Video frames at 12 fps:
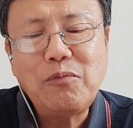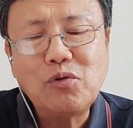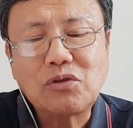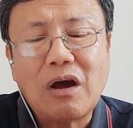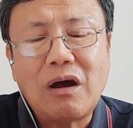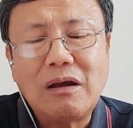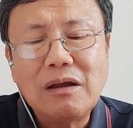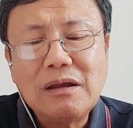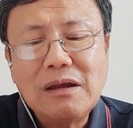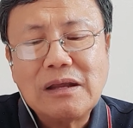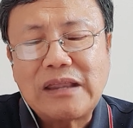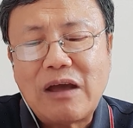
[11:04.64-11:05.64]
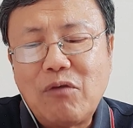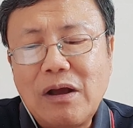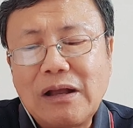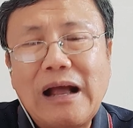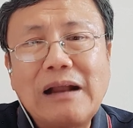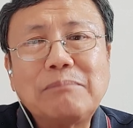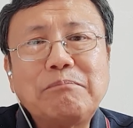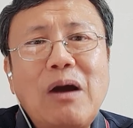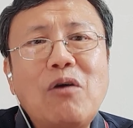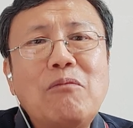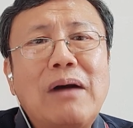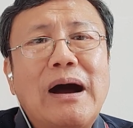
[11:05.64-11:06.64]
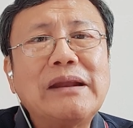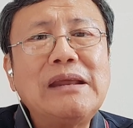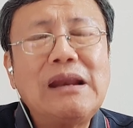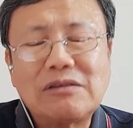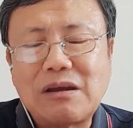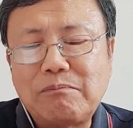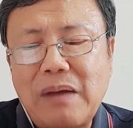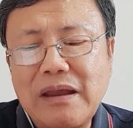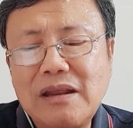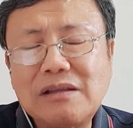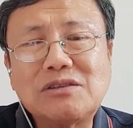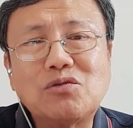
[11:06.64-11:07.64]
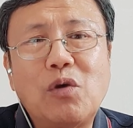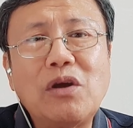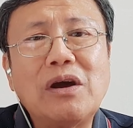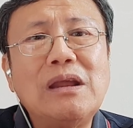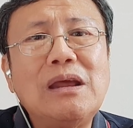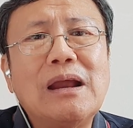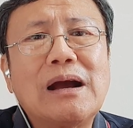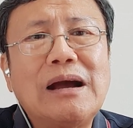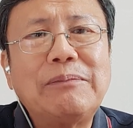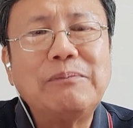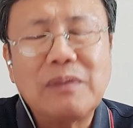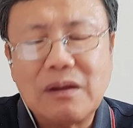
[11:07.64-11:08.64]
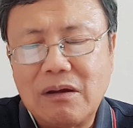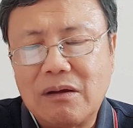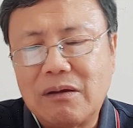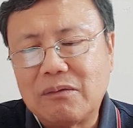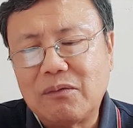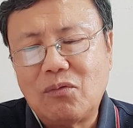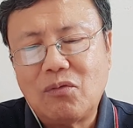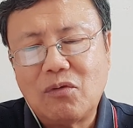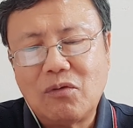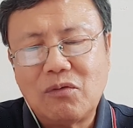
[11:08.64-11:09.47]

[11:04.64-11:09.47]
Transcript: ยพูดต่อ แต่ว่าเป้าหมายที่เราจะไปนั้นสวยกว่านี้นะครับออโอ้